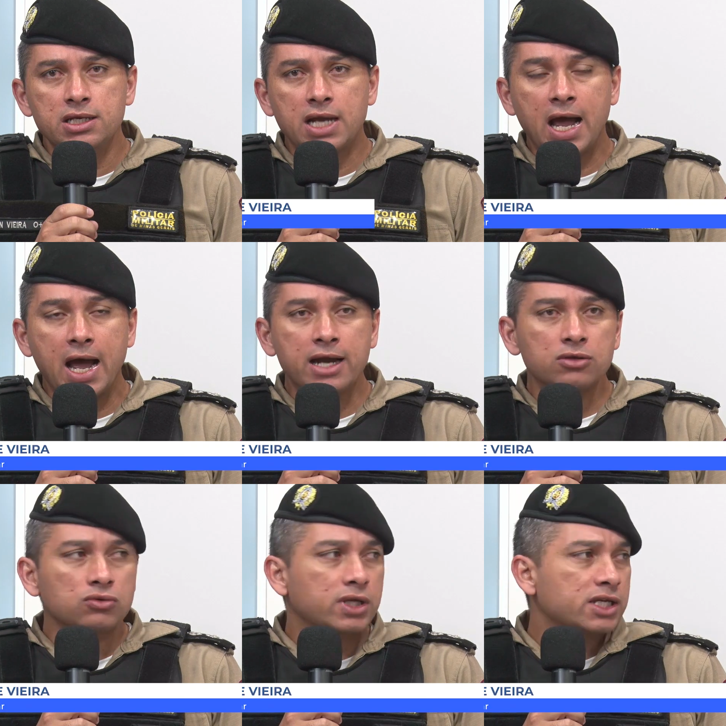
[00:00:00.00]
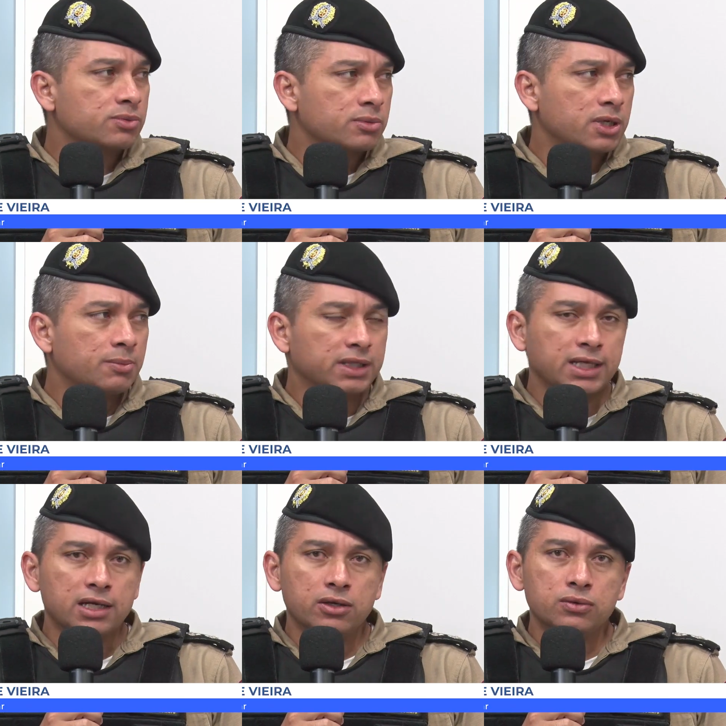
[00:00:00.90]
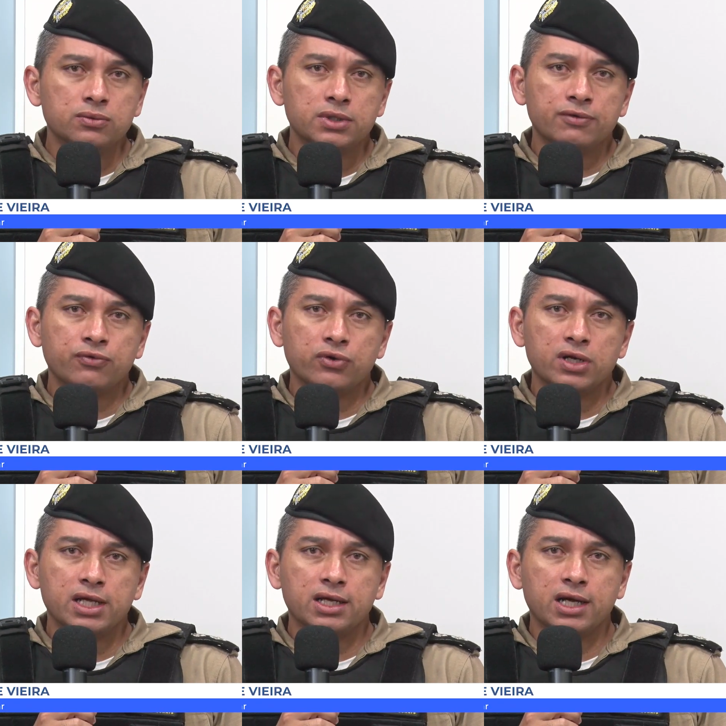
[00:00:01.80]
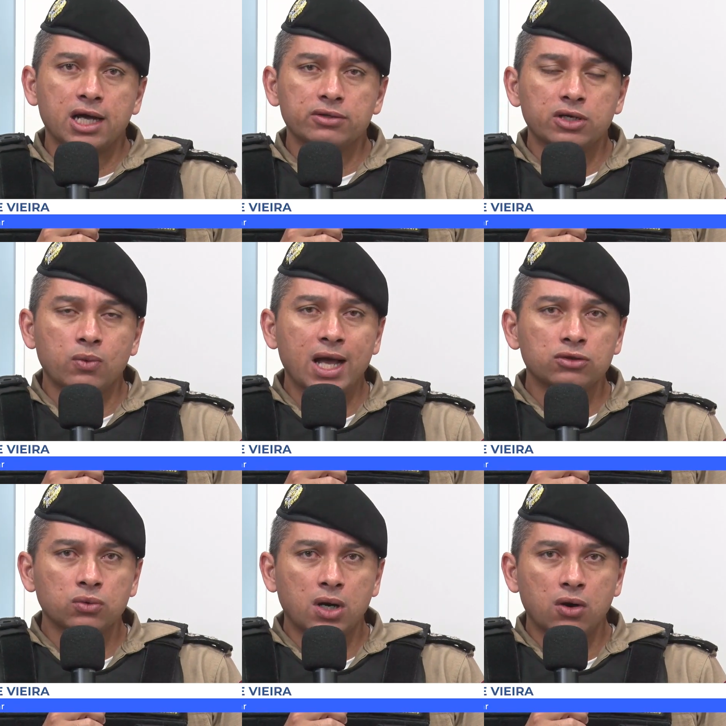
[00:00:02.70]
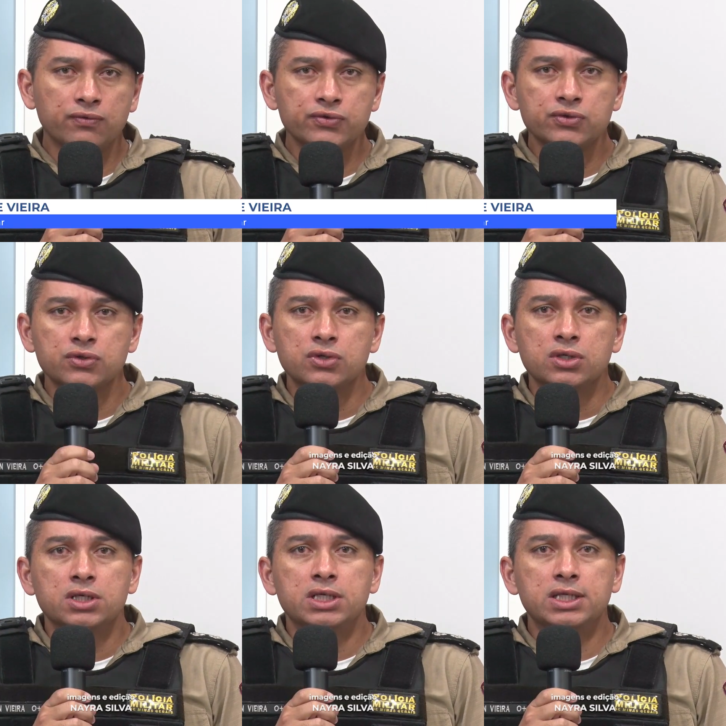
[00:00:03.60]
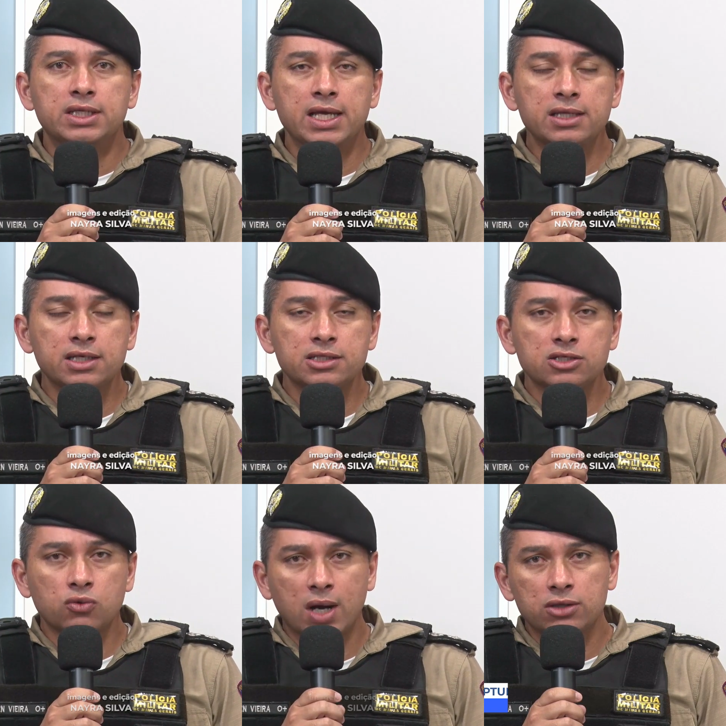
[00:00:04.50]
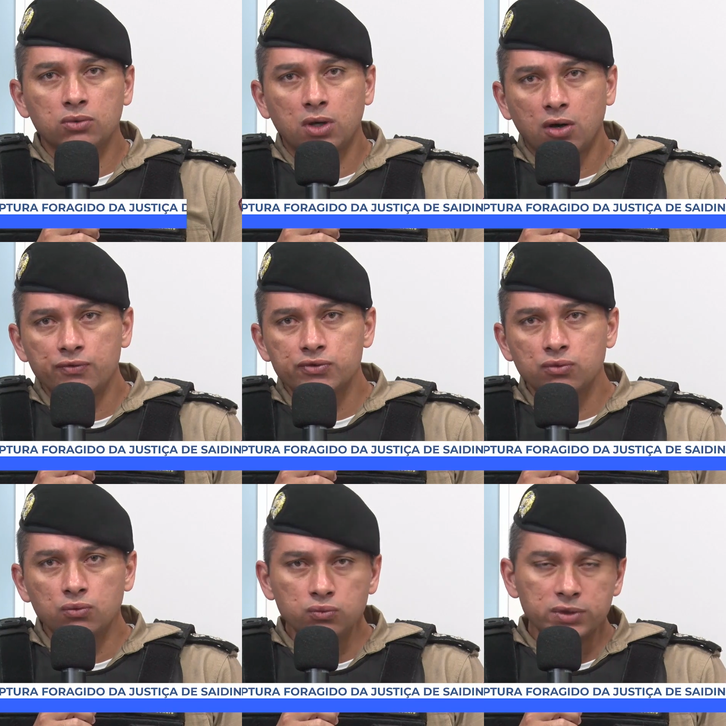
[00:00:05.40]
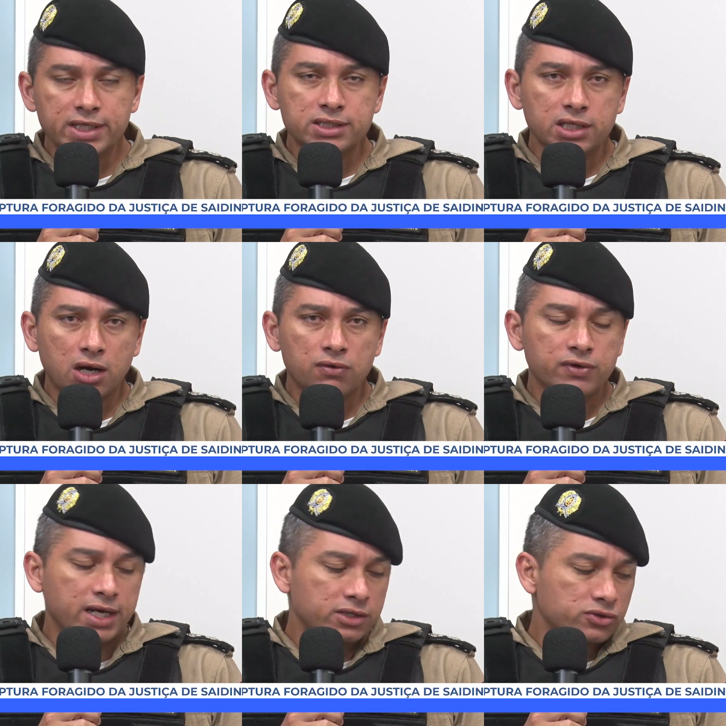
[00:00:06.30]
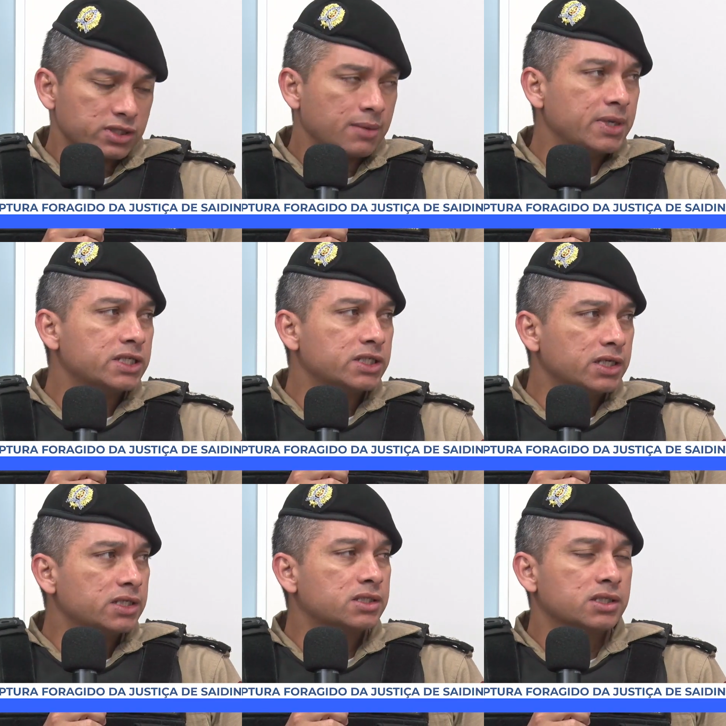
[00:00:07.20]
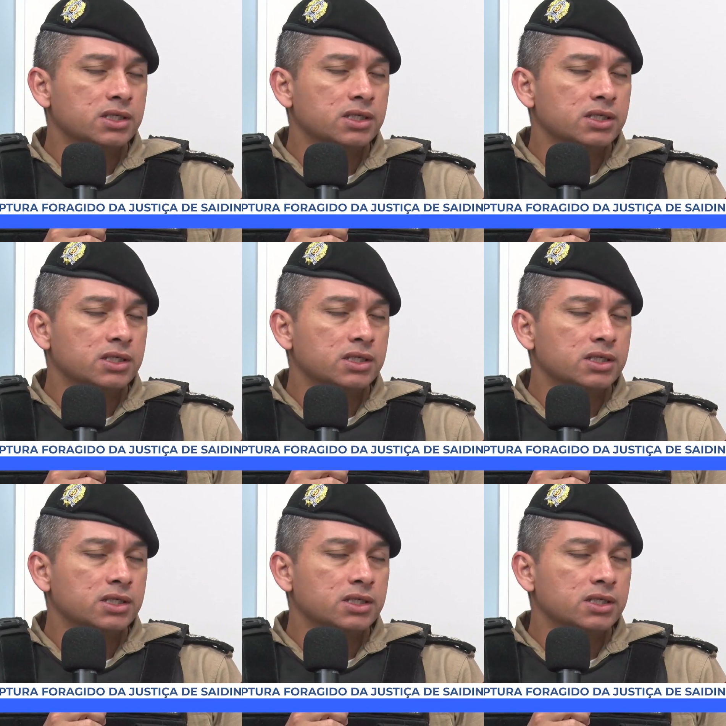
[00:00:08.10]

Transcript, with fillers: Na área do 11º Batalhão, né, foram elencados quatro alvos, e dentre esses quatro alvos, um deste alvo era justamente esse,